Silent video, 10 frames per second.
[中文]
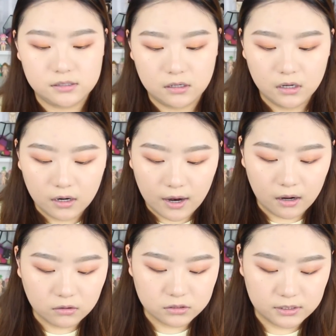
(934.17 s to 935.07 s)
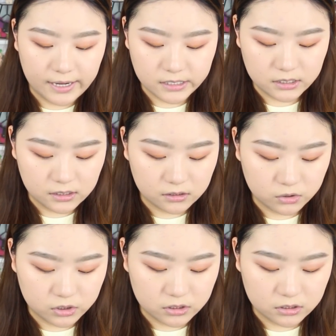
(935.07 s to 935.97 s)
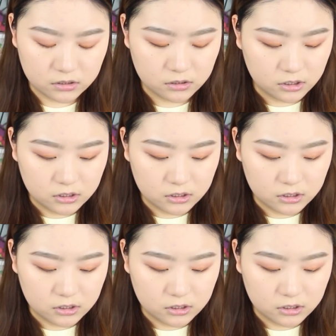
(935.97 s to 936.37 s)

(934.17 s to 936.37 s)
色，然后我觉得它是一个就是